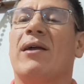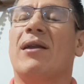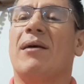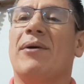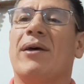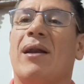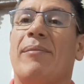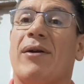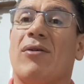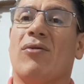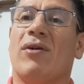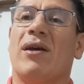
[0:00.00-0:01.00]
de la vida de la
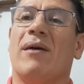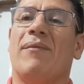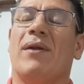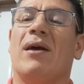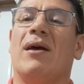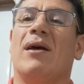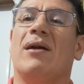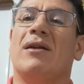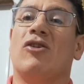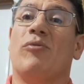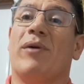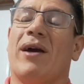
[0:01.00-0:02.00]
parroquia,
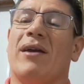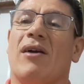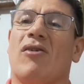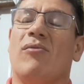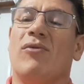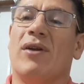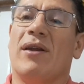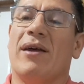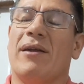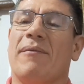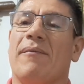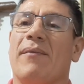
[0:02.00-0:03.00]
de tu pequeña
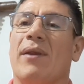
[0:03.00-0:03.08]
comunidad.